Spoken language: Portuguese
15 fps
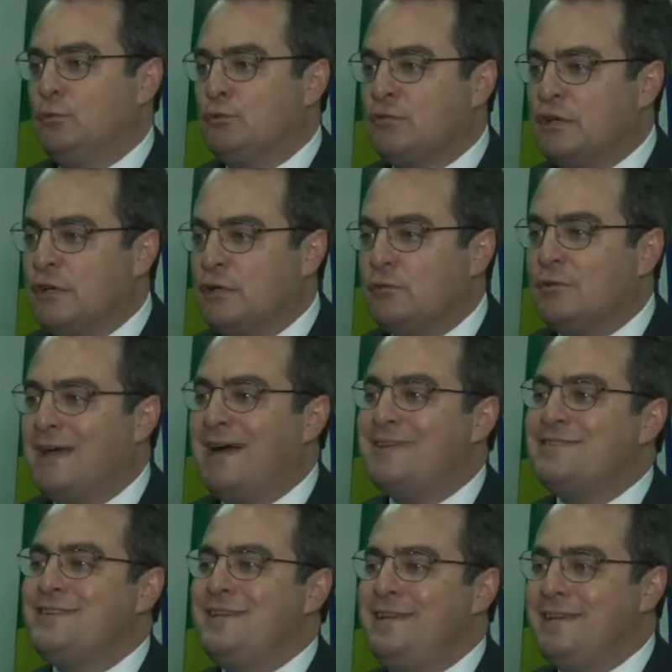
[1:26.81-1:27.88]
buscando dar
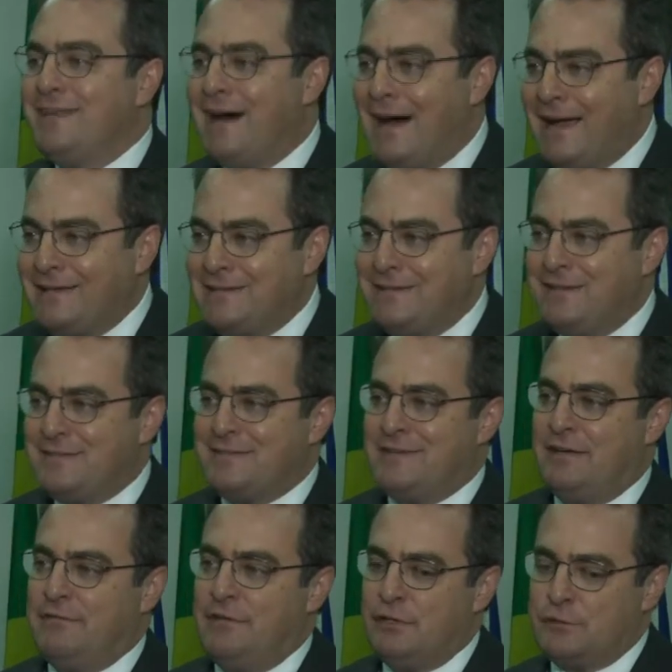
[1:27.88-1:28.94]
agilidade nesse
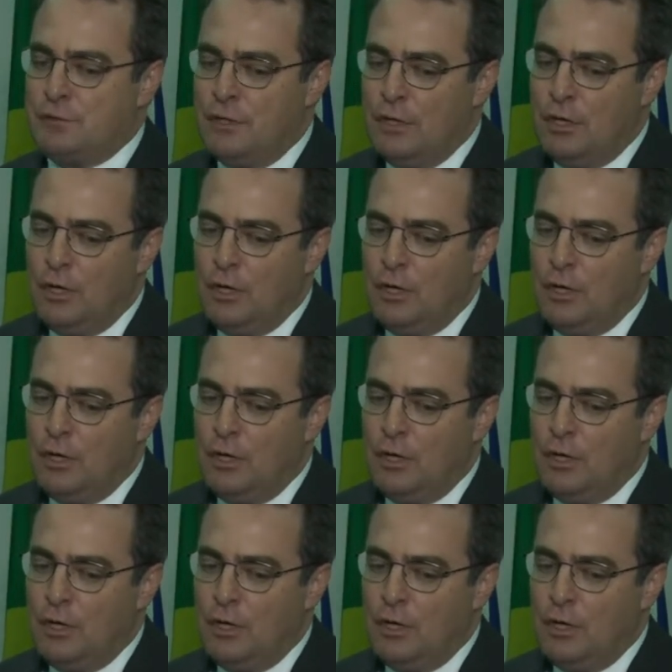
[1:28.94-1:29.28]
serviço